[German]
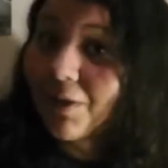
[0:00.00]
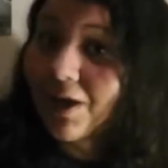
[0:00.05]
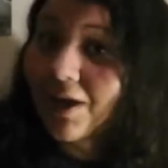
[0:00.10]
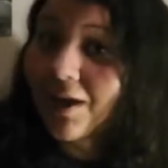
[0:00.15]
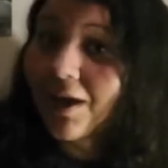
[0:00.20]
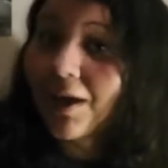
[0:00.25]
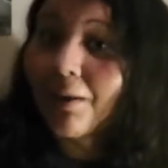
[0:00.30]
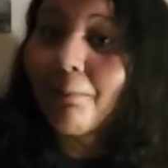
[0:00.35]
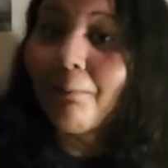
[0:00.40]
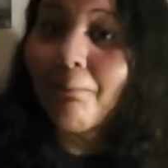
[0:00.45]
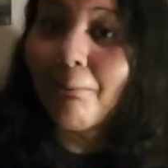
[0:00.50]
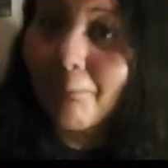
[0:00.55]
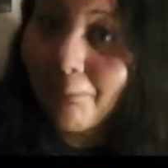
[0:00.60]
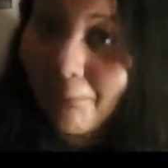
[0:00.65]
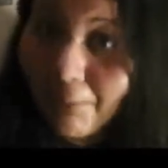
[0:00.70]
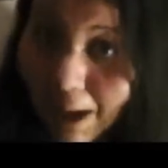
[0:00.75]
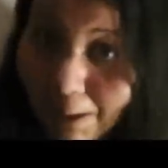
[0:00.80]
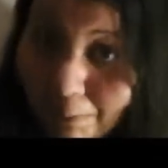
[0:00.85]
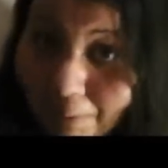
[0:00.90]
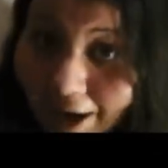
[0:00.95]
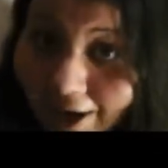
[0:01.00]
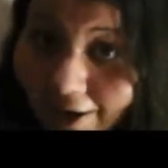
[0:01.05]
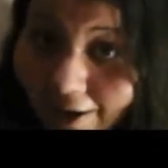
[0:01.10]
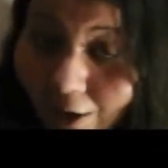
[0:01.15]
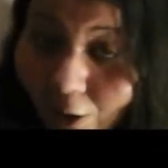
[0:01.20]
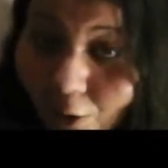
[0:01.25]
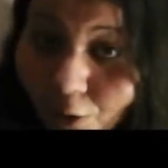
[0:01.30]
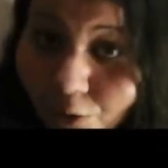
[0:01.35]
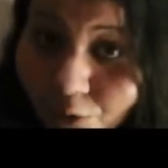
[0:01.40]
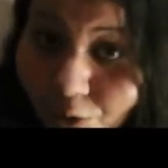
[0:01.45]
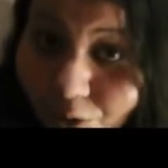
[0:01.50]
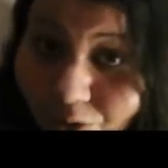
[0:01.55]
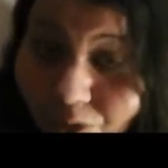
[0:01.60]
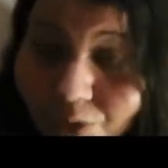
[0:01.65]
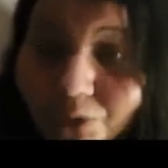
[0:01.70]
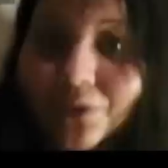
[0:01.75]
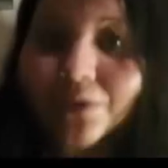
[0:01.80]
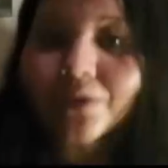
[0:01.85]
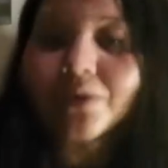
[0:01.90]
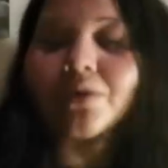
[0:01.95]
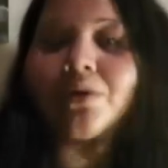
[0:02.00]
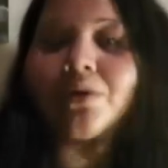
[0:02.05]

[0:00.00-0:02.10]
von meiner Mama geoutet.